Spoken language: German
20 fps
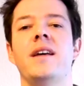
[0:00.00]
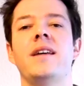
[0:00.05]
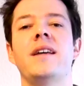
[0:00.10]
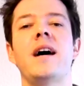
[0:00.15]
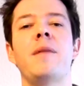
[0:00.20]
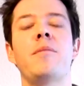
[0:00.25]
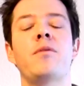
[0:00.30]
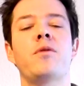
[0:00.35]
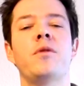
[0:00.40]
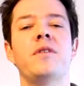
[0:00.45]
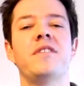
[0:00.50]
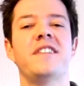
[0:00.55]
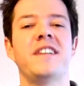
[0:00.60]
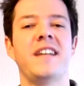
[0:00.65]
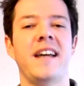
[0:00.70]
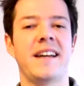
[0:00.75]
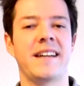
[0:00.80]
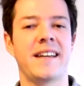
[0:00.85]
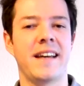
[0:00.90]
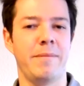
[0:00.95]
Ich habe
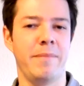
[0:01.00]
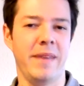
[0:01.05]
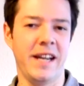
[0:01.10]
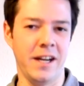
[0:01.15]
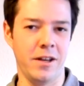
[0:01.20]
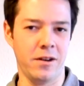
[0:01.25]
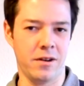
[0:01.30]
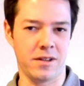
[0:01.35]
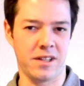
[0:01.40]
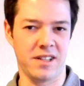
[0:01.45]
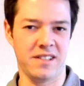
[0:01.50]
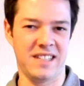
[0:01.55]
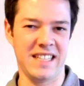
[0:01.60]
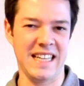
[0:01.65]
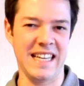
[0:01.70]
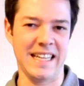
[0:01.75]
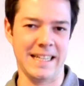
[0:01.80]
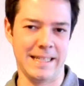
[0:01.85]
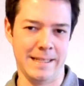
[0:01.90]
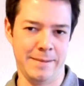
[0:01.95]
kürzlich ein Chamäleon
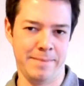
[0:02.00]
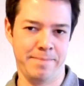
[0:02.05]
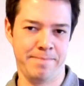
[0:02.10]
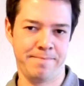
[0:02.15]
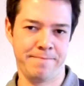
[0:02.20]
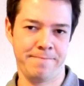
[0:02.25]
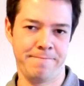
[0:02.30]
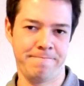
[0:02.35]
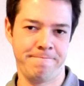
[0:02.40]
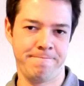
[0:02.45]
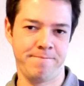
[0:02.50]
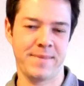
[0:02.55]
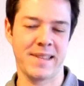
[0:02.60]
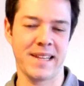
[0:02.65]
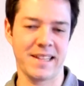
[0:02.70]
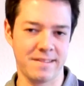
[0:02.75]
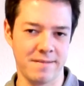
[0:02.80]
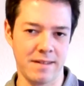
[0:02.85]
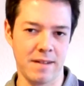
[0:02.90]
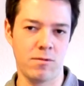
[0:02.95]
gesehen.
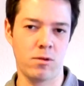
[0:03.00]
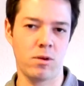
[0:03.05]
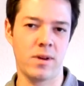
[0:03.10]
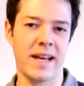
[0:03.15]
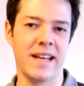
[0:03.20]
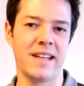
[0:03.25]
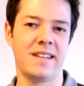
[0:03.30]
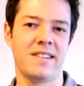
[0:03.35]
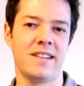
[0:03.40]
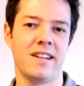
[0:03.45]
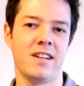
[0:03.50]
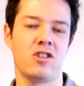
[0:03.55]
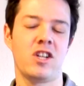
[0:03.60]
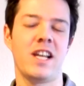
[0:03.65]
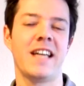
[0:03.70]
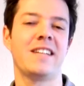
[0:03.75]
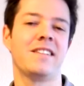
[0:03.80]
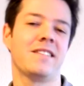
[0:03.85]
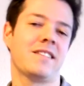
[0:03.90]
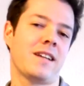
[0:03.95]
Das war wohl ein sehr
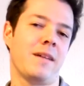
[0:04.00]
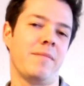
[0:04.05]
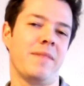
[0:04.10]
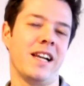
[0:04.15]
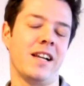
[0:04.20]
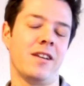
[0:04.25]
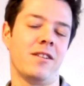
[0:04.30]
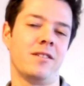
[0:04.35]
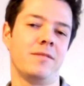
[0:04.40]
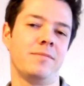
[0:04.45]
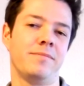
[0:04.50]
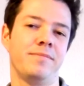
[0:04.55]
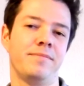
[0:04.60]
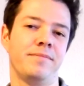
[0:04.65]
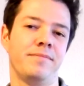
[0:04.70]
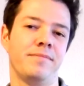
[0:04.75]
schlechtes Chamäleon.